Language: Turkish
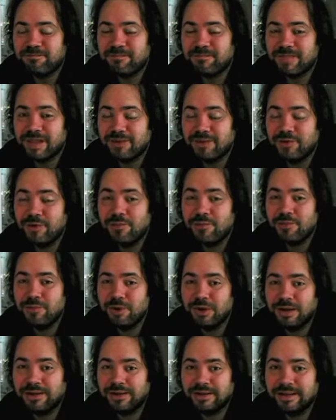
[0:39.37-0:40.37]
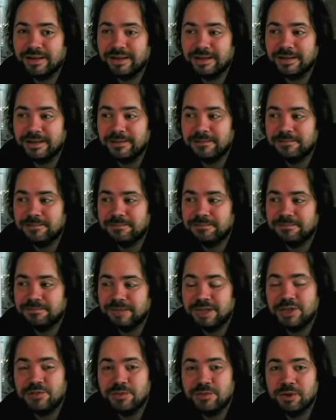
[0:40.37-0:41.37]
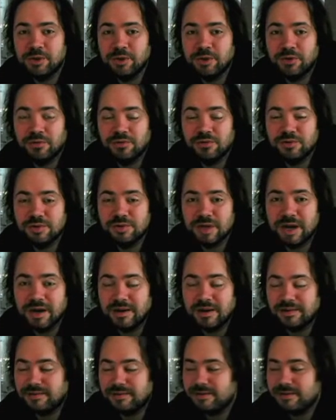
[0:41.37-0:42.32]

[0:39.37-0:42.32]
Dönmüyorlar da geri. 5 milyon nüfus daha arttı.